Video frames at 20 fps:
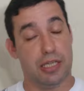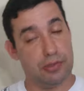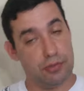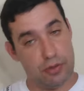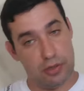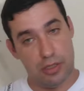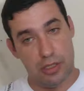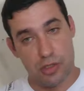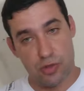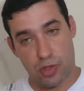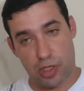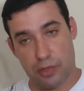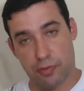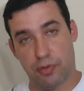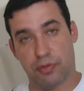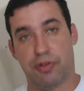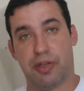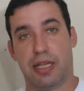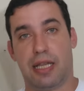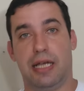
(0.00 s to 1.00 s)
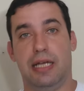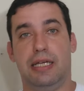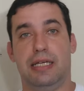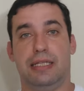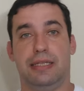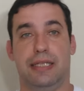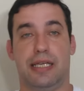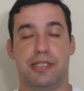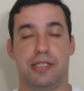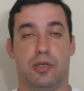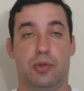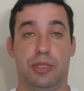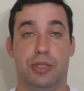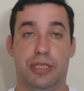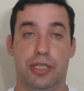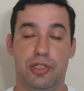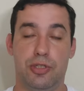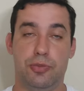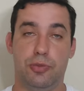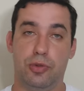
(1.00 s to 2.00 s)
Eu vou, só que eu vou falar dessa
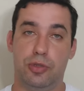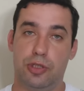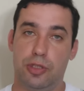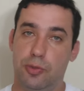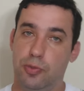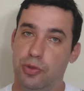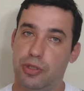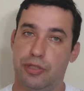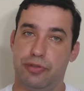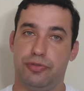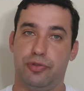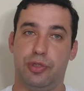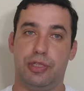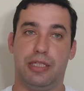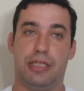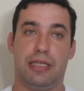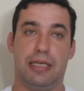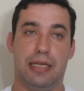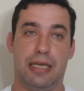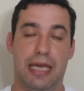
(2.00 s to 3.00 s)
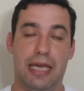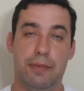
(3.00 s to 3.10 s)
corrida de Mônaco porque foi